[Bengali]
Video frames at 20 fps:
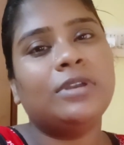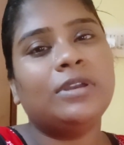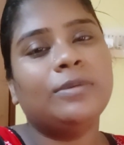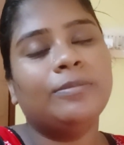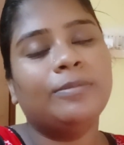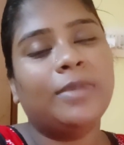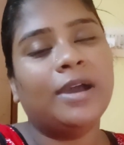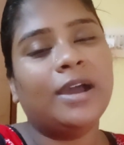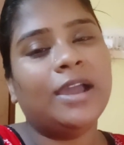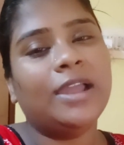
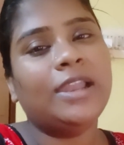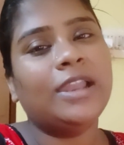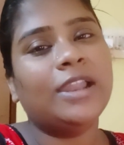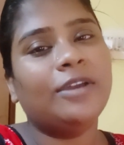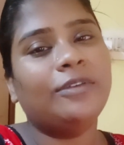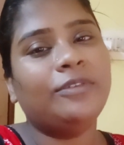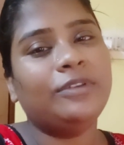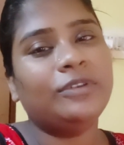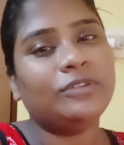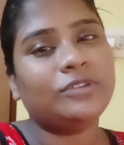বাই
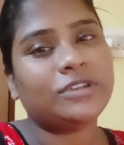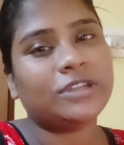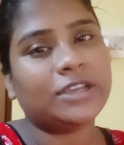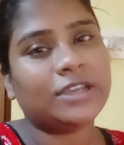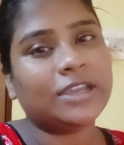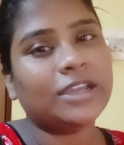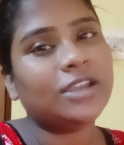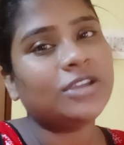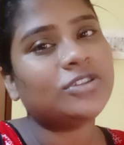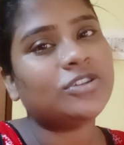লাভ ইউ টেক
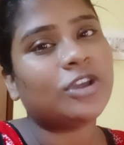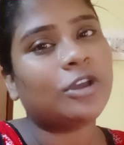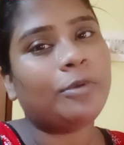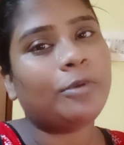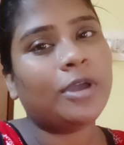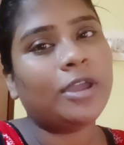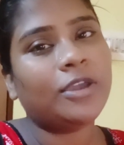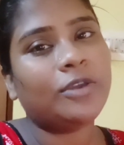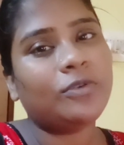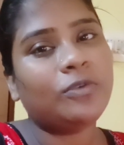কেয়ার
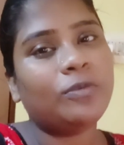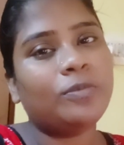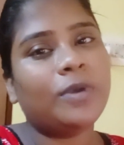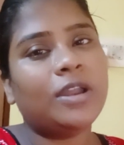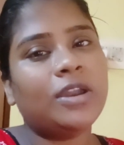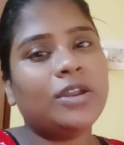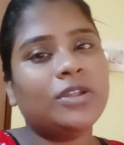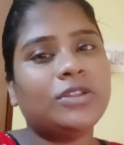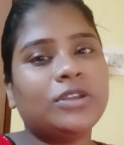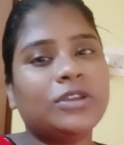সবাই খুব
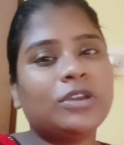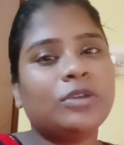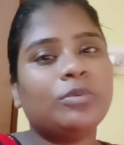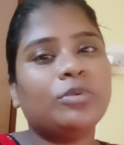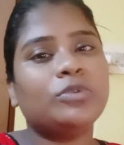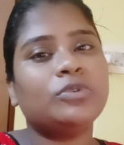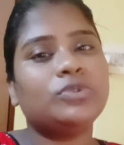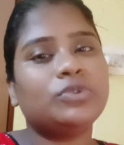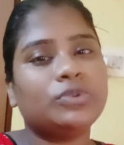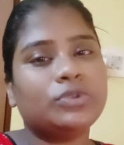ভালো থেকে
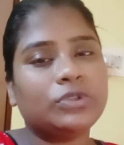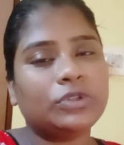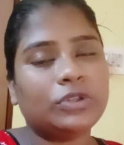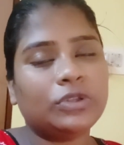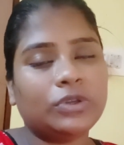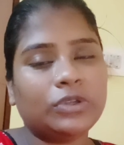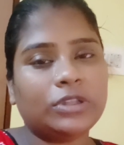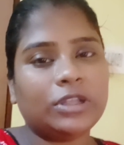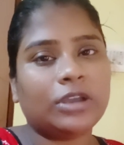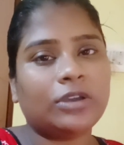এবং সুস্থ
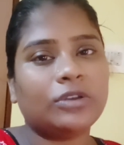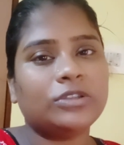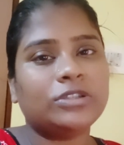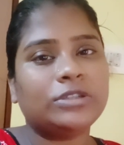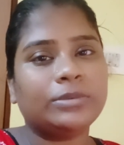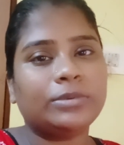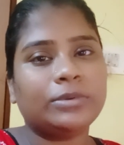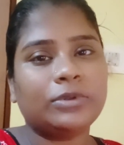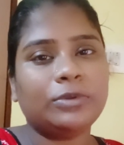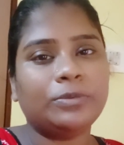থেকে দেখাচ্ছে
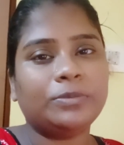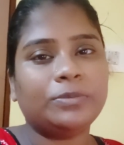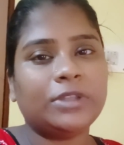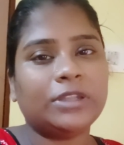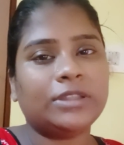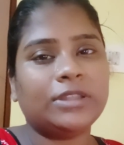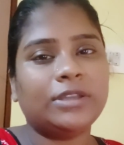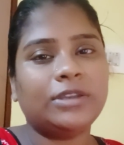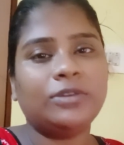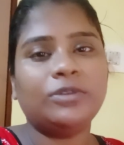খুব
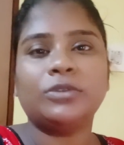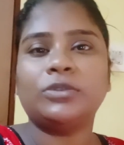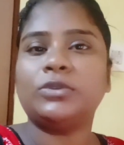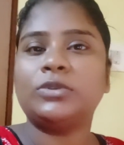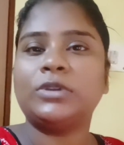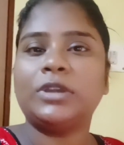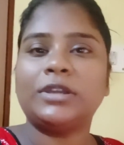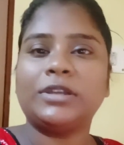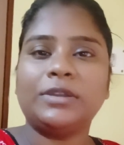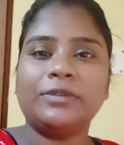তাড়াতাড়ি
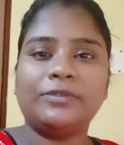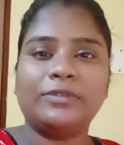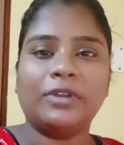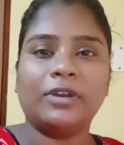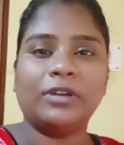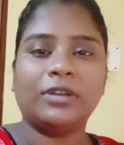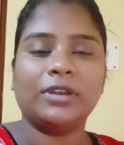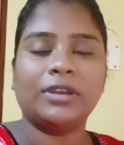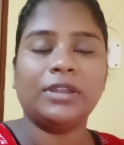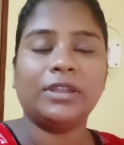নতুন একটা
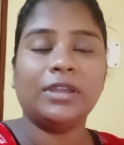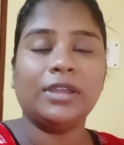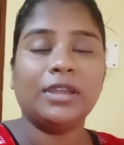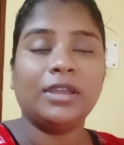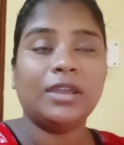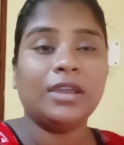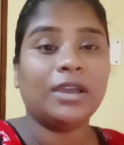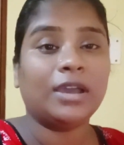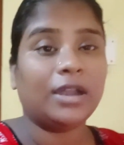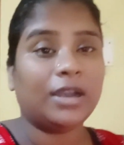ব্লগ নিয়ে
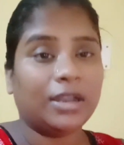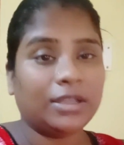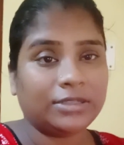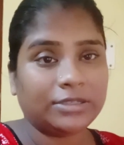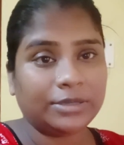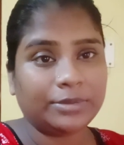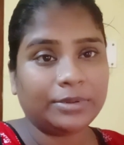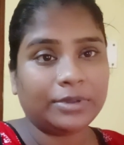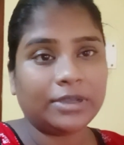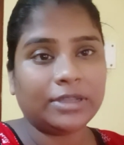আর
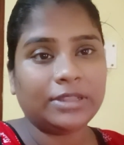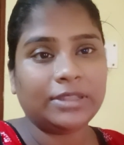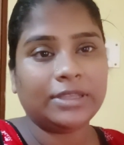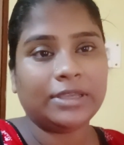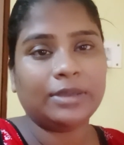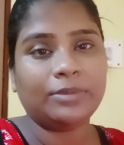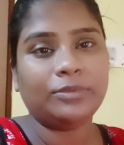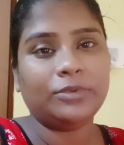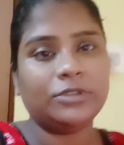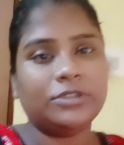আজকে আমাকে
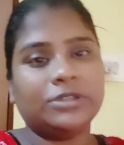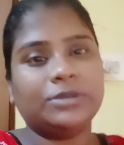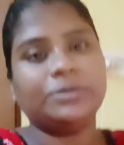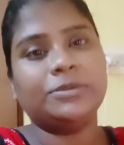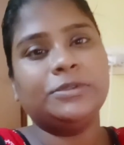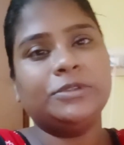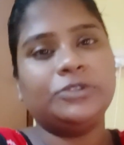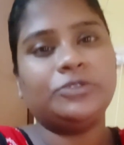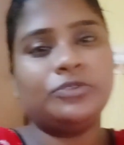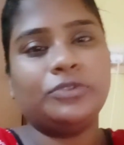দেখে মনে হচ্ছে
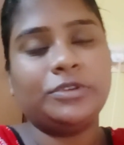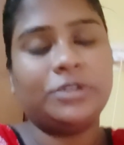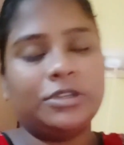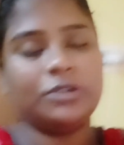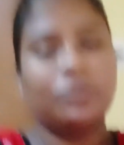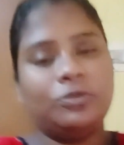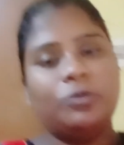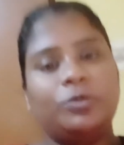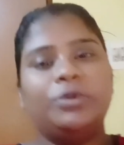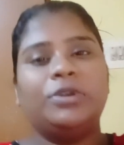আমাদের শরীরটা
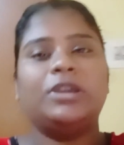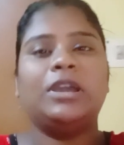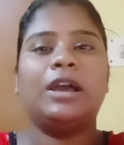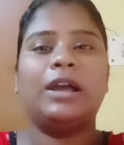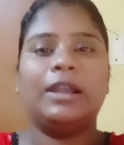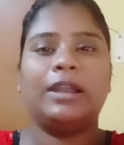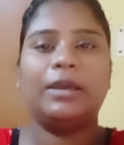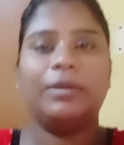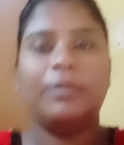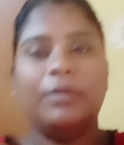খুবই খারাপ